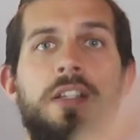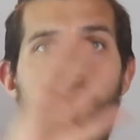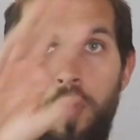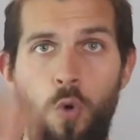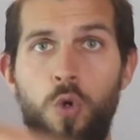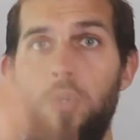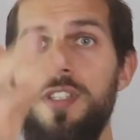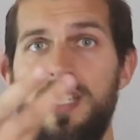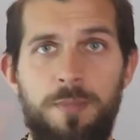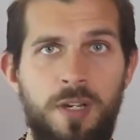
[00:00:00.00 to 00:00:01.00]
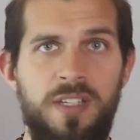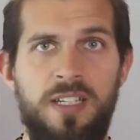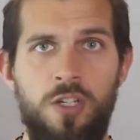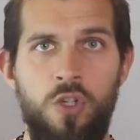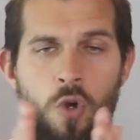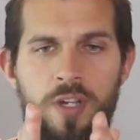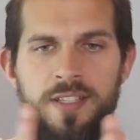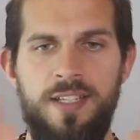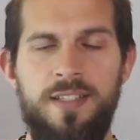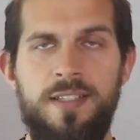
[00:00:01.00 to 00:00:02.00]
Fokus immer wieder neu
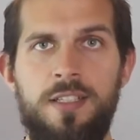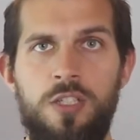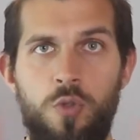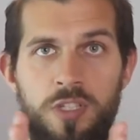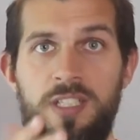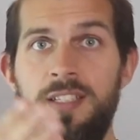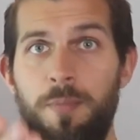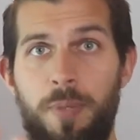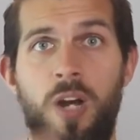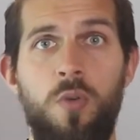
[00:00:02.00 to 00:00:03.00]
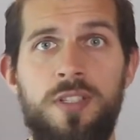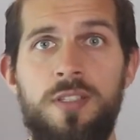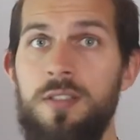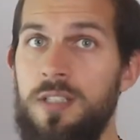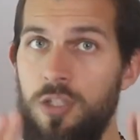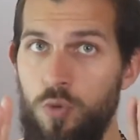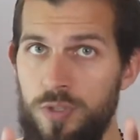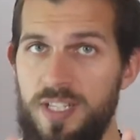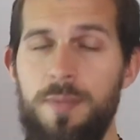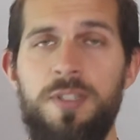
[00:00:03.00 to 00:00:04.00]
setzen durch diese Pausen, die du
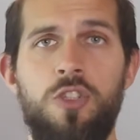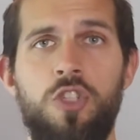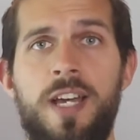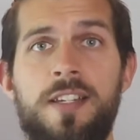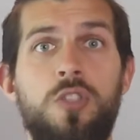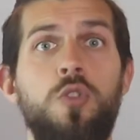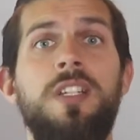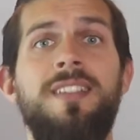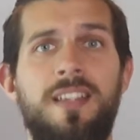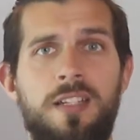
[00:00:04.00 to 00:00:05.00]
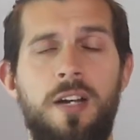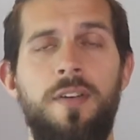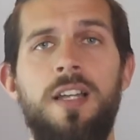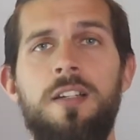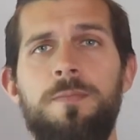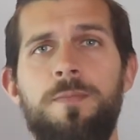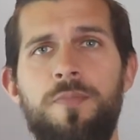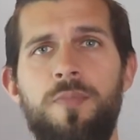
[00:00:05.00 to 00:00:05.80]
selbst entscheidest, durch diese Intervalle